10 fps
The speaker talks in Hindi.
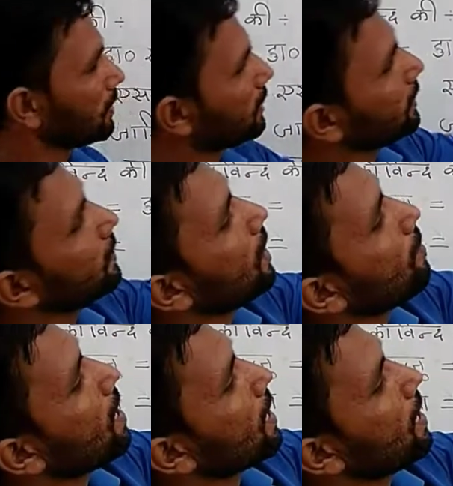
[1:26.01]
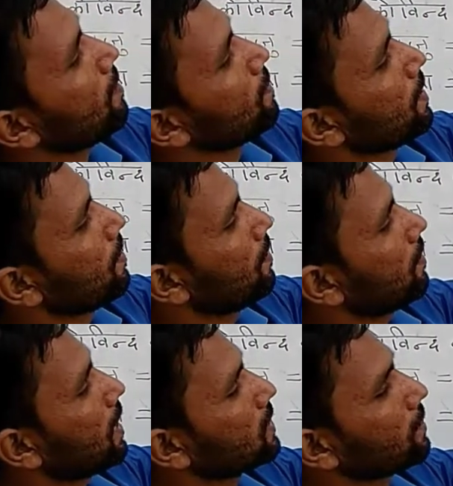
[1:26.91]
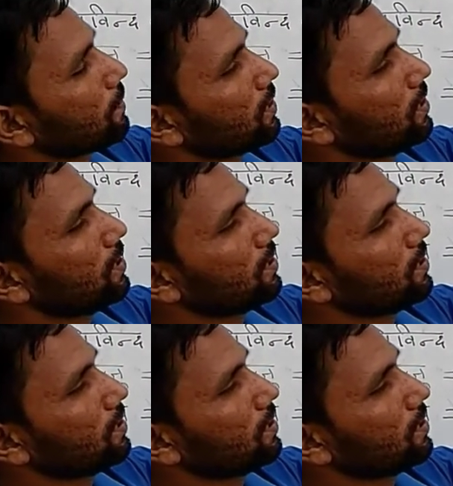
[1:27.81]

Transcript: इसी दिन हमारा राष्ट्रपति